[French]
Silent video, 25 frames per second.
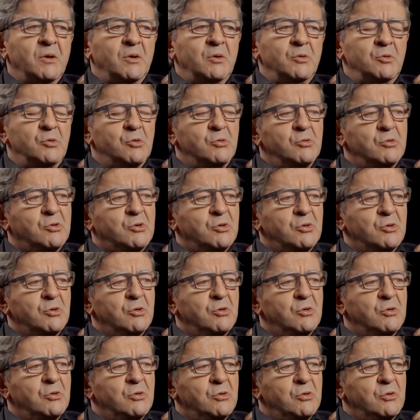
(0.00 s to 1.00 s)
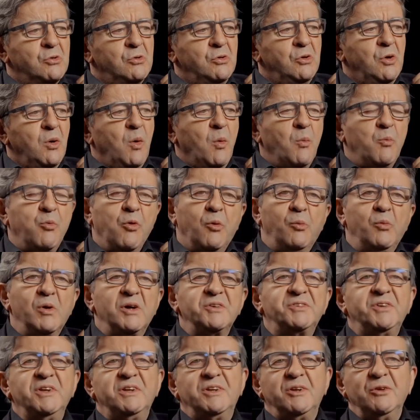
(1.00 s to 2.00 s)
Donc, pour moi,
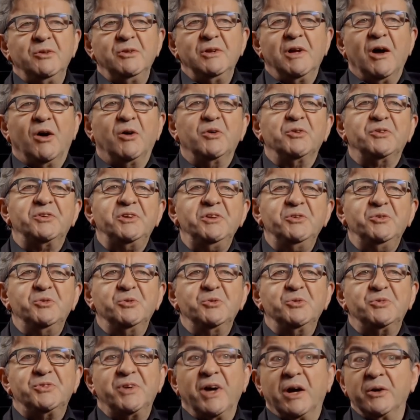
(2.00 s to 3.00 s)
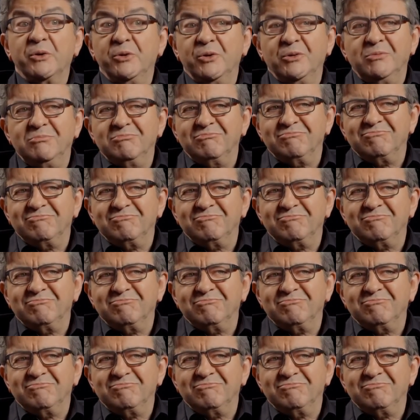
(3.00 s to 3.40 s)
c'était une garantie de sérieux.